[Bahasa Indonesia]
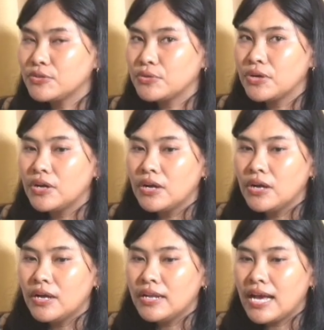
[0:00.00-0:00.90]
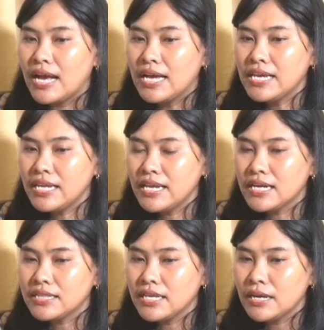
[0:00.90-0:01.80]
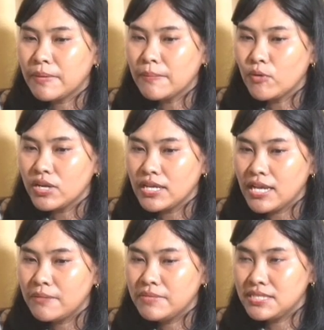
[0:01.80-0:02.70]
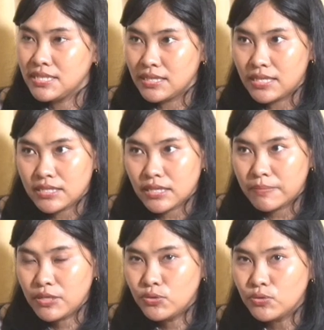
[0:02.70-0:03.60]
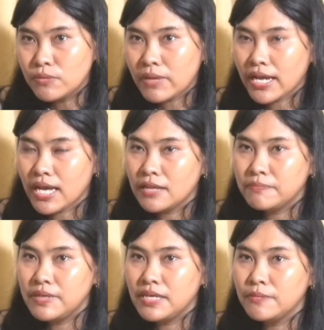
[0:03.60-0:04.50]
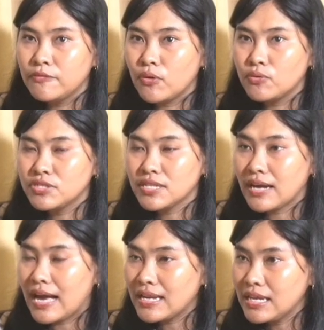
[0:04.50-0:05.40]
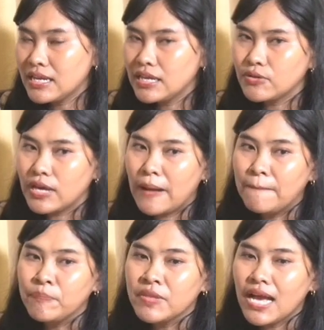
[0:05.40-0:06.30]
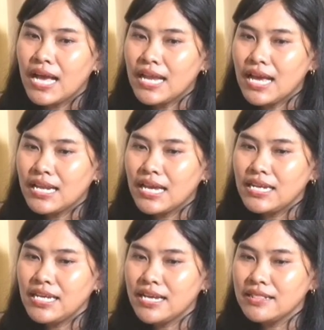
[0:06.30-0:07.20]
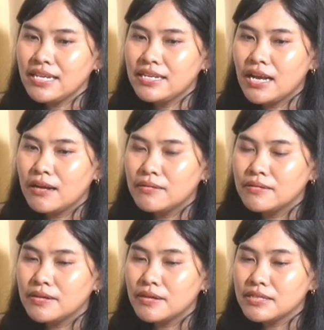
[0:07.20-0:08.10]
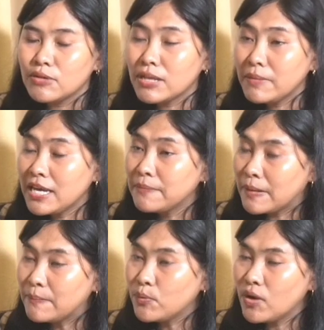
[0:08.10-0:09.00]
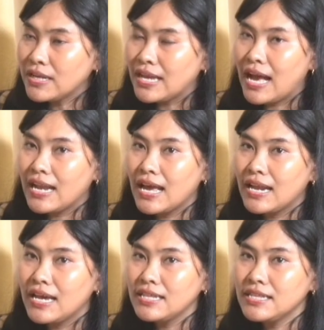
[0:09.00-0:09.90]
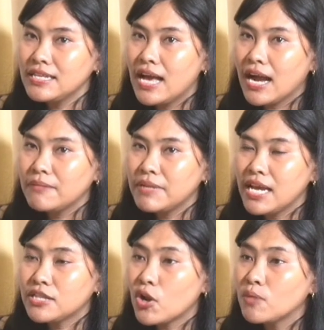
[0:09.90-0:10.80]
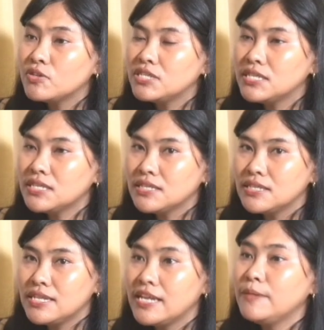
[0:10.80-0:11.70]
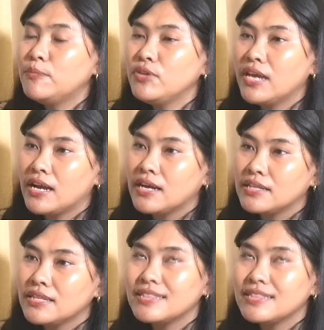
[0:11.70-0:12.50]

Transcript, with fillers: gitu. Nah, akhirnya ketika perempuan ini ambisinya tidak terbendung, mereka lebih fokus ke karir gitu ya. Anak-anak ini kan tidak terutama yang perempuan ya, anak-anak ini tidak akan melihat role model dari ibunya mm -hmm.